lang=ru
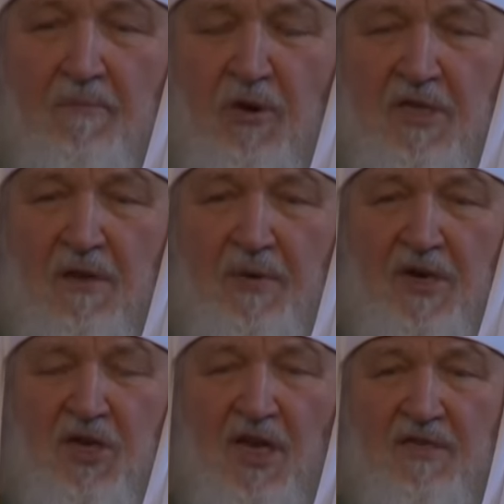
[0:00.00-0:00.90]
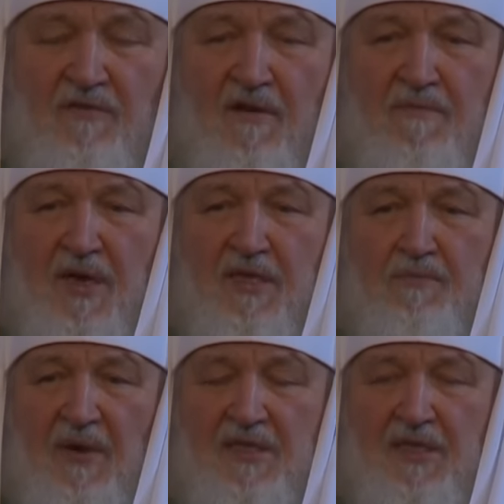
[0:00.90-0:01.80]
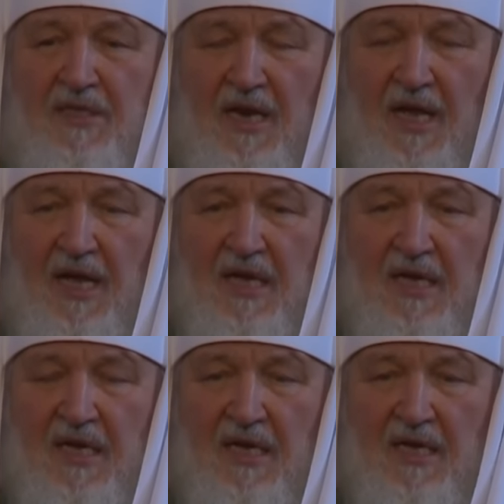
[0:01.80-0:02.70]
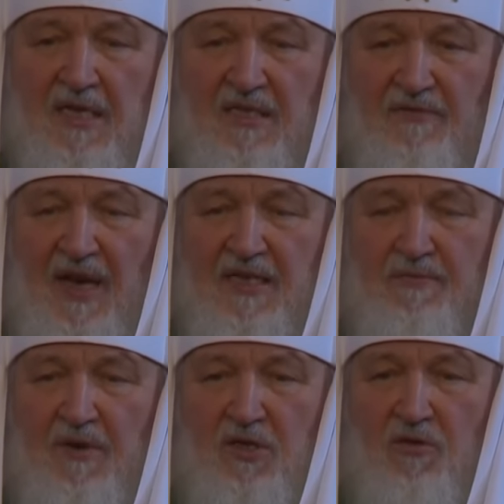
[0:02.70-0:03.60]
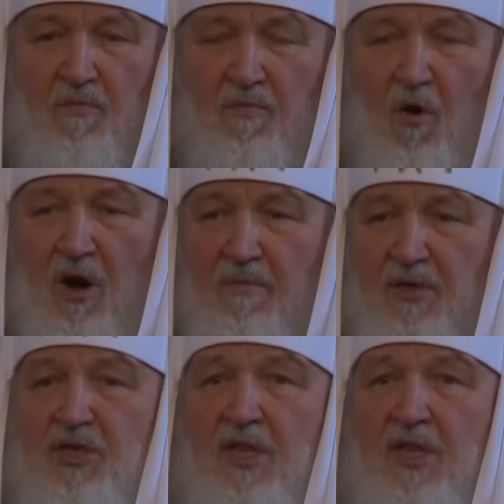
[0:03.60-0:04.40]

После пришествия в мир Спасителя – связь между Богом и